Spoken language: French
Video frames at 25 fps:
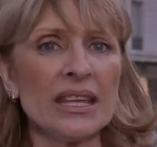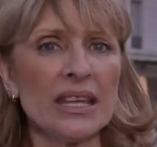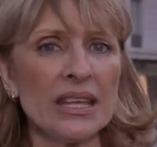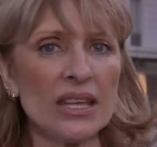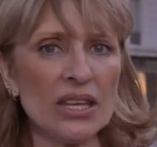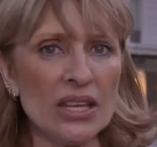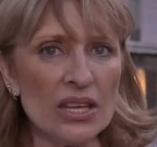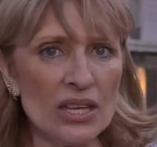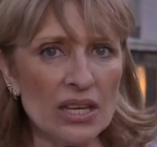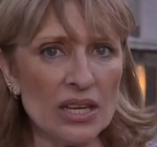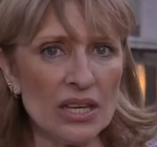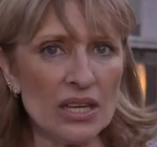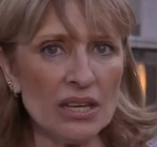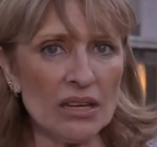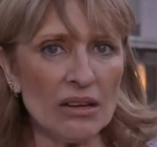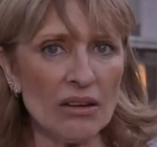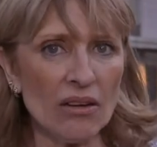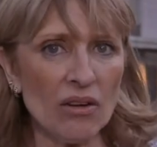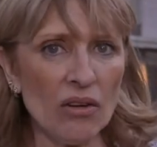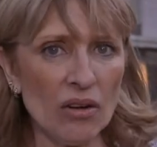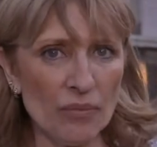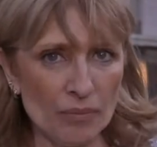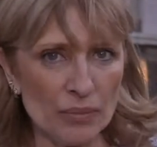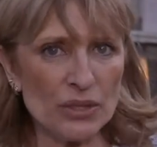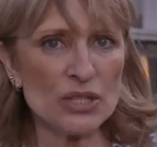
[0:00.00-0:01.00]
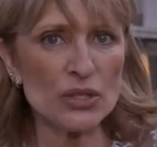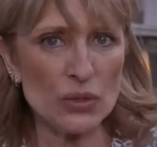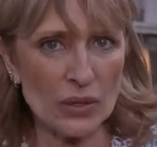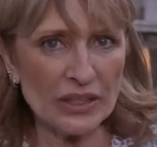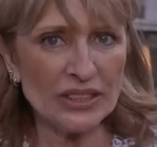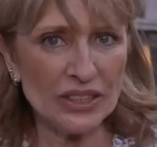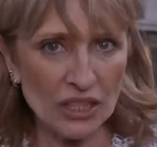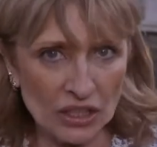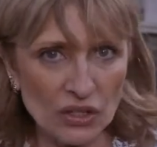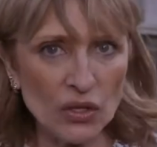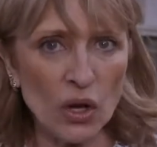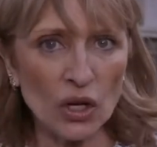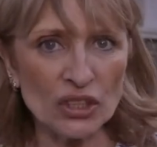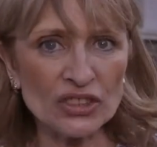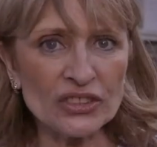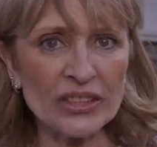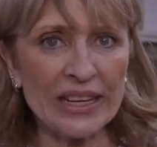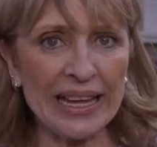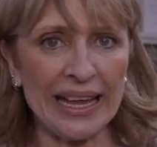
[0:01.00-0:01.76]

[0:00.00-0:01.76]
qui ont besoin de notre